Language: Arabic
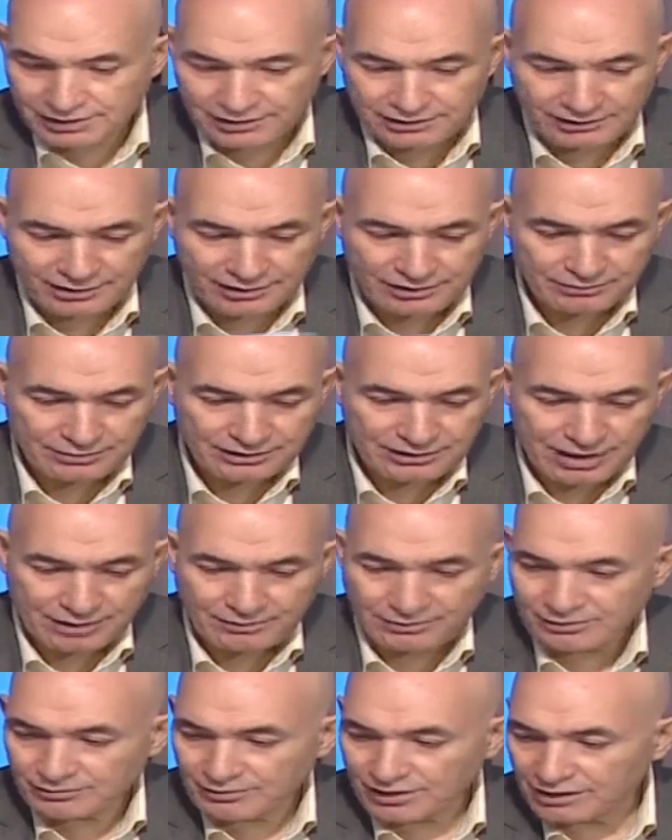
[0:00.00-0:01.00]
لان انا
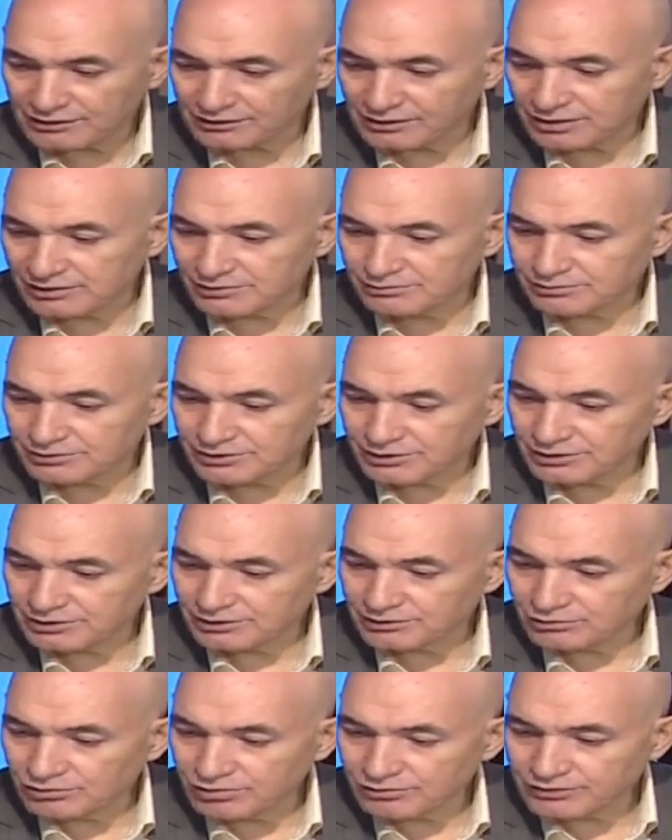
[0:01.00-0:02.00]
بتعامل مع طالب ايه
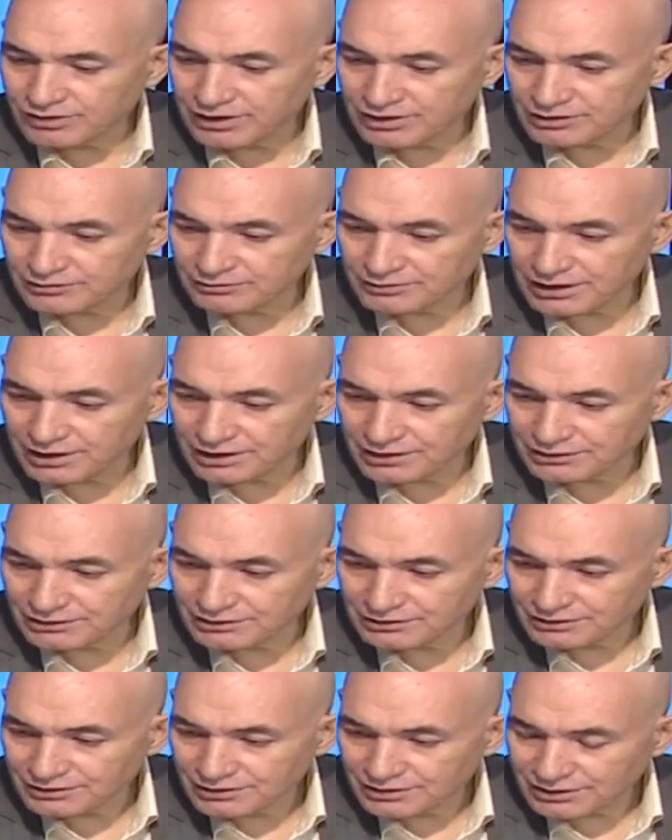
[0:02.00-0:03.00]
ان هو فاهم يعني